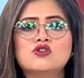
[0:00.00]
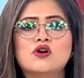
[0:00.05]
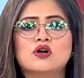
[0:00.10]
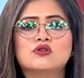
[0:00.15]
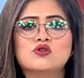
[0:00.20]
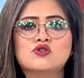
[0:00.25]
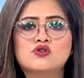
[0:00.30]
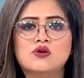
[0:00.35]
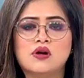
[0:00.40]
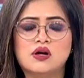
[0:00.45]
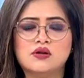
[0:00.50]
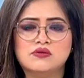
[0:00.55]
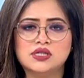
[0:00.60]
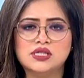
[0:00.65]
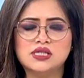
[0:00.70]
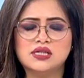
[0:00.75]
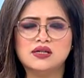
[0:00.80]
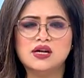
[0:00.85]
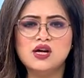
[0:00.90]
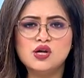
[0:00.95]
সদস্যরা
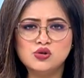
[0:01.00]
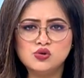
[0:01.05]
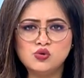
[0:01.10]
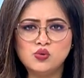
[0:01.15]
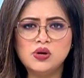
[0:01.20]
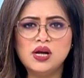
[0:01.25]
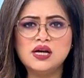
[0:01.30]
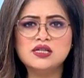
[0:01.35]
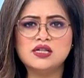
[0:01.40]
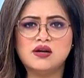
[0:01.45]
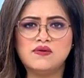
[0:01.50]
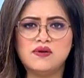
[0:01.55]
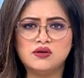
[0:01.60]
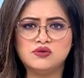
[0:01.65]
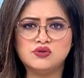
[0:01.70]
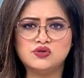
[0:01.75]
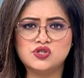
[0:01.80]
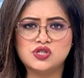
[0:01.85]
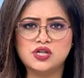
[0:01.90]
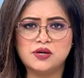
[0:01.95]
রয়েছেন তোলা চাওয়া
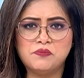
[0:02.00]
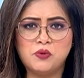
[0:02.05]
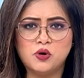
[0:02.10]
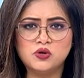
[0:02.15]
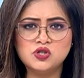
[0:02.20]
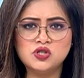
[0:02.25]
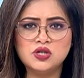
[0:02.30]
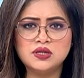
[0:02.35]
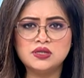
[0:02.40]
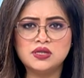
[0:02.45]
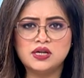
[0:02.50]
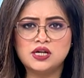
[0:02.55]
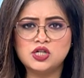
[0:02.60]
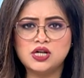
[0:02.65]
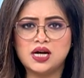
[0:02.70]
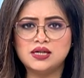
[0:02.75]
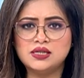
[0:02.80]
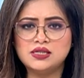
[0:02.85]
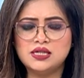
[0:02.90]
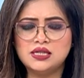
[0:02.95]
হচ্ছে পঞ্চাশ থেকে
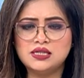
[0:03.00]
ষাট হাজার